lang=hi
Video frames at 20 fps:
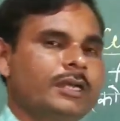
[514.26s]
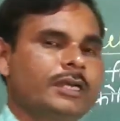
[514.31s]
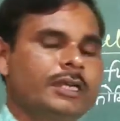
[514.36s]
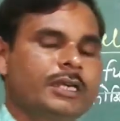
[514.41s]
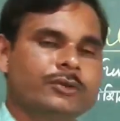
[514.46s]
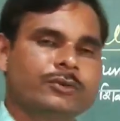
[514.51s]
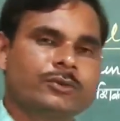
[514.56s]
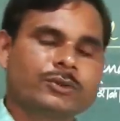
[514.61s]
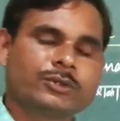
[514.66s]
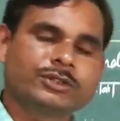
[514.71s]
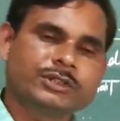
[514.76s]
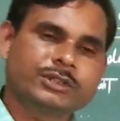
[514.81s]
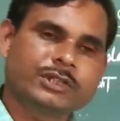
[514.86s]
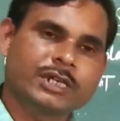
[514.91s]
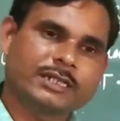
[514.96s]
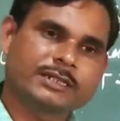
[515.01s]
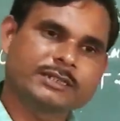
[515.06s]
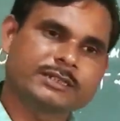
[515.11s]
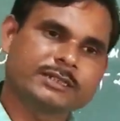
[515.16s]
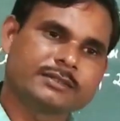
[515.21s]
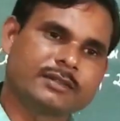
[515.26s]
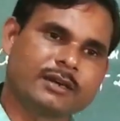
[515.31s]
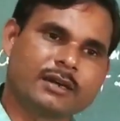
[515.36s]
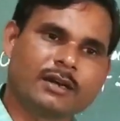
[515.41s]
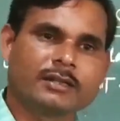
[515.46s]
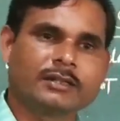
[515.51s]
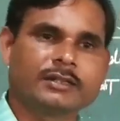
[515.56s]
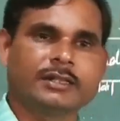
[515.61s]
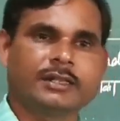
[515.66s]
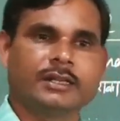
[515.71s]
ये कोशिका
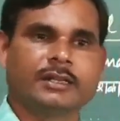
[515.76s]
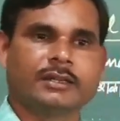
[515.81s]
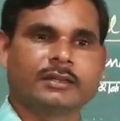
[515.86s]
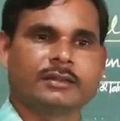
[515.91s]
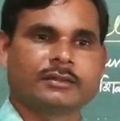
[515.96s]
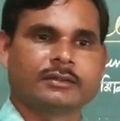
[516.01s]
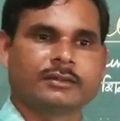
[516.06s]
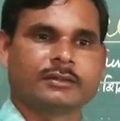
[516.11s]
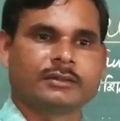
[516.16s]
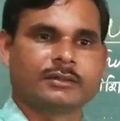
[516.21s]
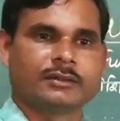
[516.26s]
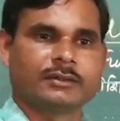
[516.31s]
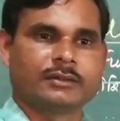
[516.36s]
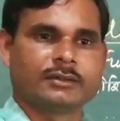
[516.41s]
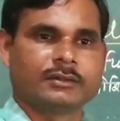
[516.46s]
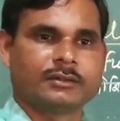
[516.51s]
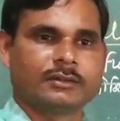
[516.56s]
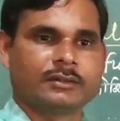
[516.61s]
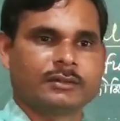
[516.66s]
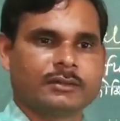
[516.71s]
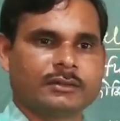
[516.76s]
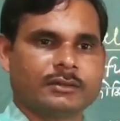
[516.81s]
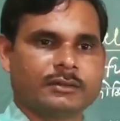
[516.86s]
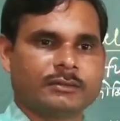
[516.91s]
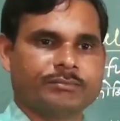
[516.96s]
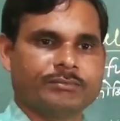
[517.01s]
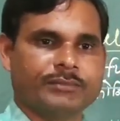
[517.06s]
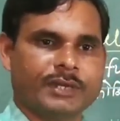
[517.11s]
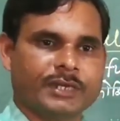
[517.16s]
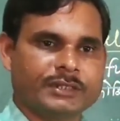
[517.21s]
सिद्धांत के
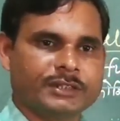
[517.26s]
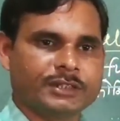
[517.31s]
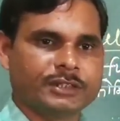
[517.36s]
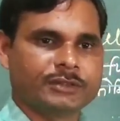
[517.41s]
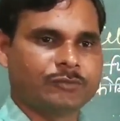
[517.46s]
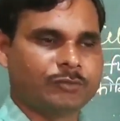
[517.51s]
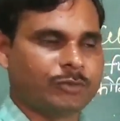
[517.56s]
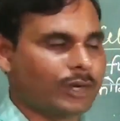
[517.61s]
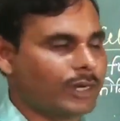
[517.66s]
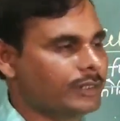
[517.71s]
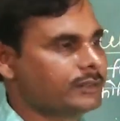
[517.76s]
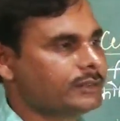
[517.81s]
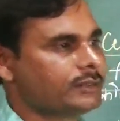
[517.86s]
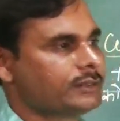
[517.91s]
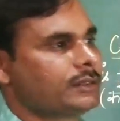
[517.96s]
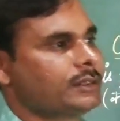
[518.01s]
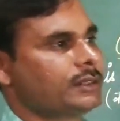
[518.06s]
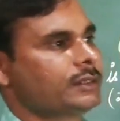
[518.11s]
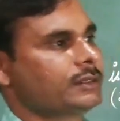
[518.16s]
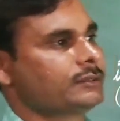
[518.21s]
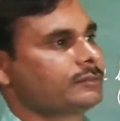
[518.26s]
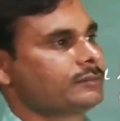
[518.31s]
बेसिक पॉइंट्स थे